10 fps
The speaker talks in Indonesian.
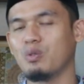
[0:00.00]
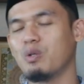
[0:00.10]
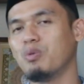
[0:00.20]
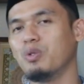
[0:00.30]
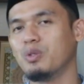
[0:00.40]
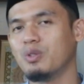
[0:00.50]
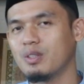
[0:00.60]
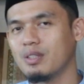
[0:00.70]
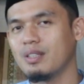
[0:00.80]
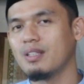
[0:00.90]
20,
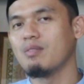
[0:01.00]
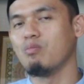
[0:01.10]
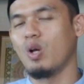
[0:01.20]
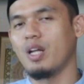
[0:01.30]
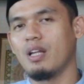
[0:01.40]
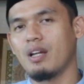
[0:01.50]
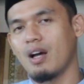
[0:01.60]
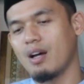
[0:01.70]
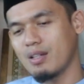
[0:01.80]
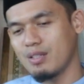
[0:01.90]
mulai
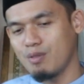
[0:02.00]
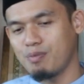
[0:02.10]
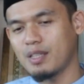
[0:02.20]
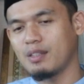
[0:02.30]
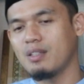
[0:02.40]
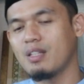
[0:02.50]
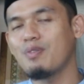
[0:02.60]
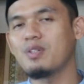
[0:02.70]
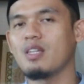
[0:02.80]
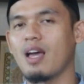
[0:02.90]
dari sifat
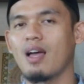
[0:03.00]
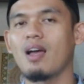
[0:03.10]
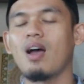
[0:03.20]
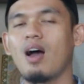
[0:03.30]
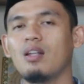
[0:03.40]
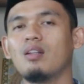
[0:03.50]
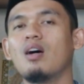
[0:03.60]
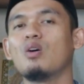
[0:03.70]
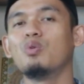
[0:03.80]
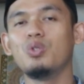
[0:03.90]
nafsiyah,
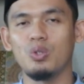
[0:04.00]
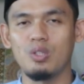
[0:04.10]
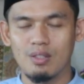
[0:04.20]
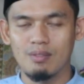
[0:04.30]
Allah wujud.